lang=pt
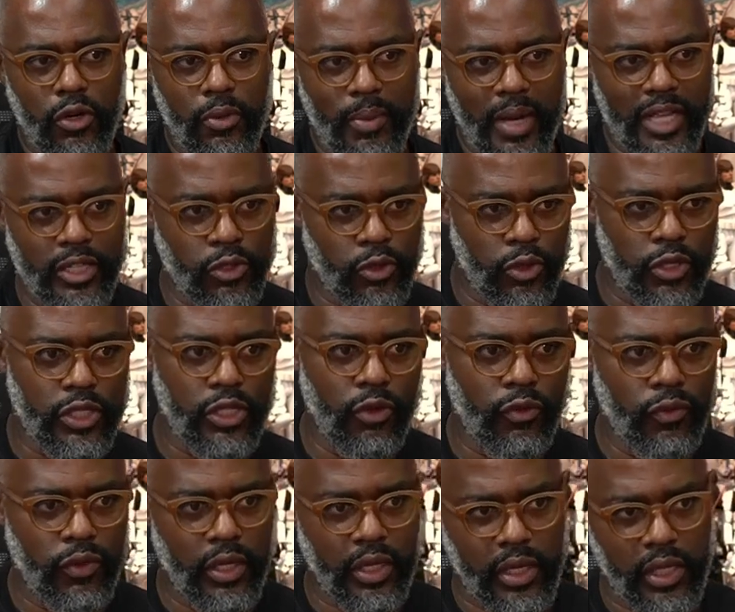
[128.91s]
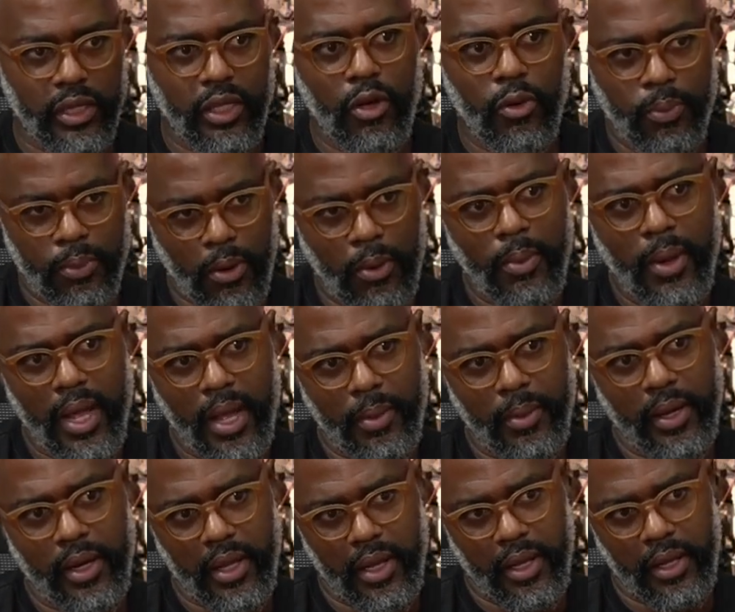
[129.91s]
mas hoje eu vi que tem um problema,
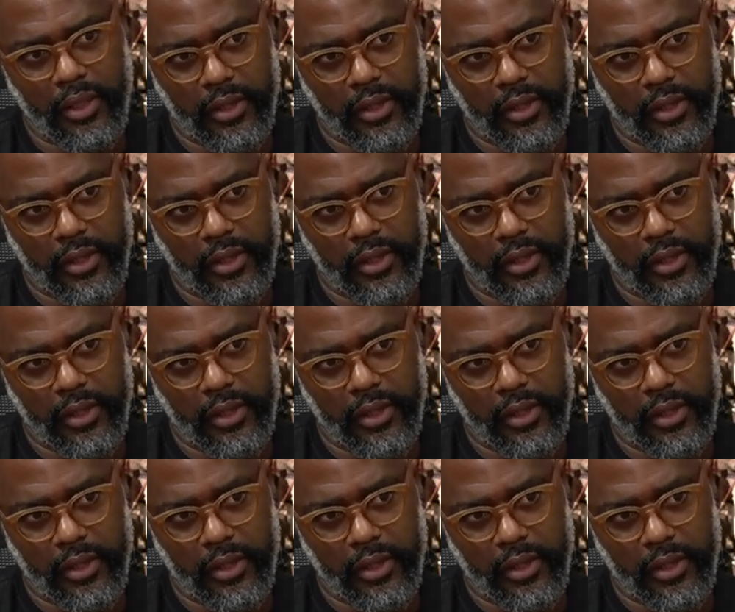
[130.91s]
né?